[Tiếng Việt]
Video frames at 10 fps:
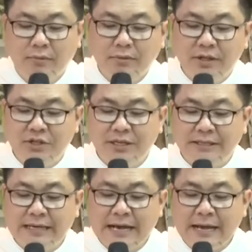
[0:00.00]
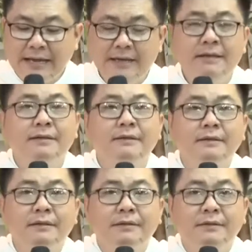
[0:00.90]
thì triển khai
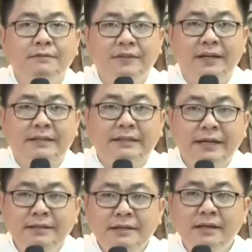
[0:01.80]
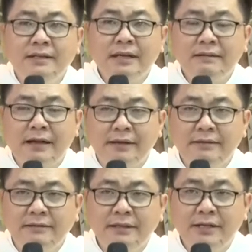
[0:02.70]
việc kính nhớ các
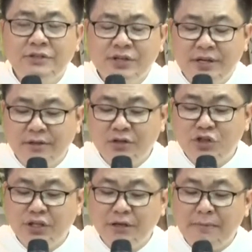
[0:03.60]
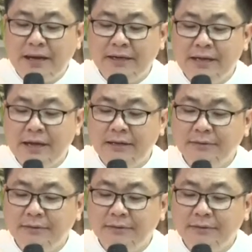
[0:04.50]
thánh cách riêng Đức Trinh Nữ Maria.